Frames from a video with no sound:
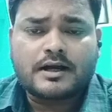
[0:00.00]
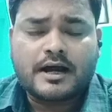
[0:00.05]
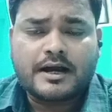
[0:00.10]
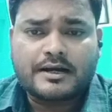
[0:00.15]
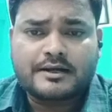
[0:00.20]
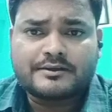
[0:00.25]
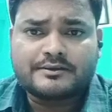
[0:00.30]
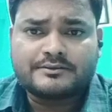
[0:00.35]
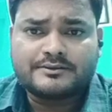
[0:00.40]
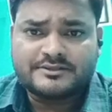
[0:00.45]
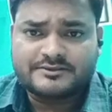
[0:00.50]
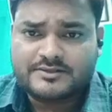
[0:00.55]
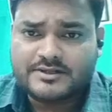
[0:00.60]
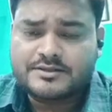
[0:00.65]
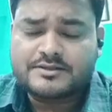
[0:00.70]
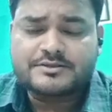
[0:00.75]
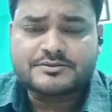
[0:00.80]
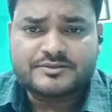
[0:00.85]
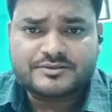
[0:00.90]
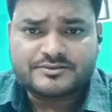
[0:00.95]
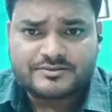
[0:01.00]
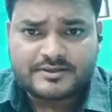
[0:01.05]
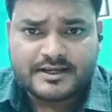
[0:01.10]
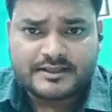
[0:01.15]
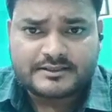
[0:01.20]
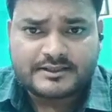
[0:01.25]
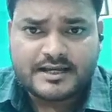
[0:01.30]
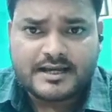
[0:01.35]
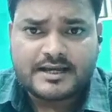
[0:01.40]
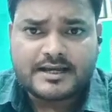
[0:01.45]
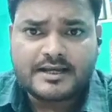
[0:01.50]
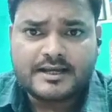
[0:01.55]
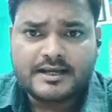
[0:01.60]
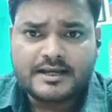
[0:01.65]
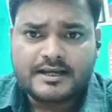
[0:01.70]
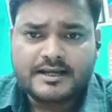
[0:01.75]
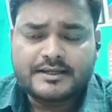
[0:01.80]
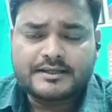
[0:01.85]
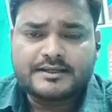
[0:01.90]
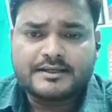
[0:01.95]
अगर दिशा निर्देश रहता है
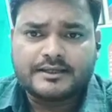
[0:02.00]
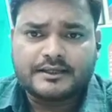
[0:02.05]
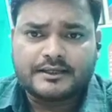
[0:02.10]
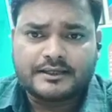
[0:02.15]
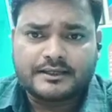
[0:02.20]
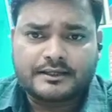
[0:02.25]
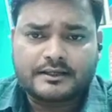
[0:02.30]
कि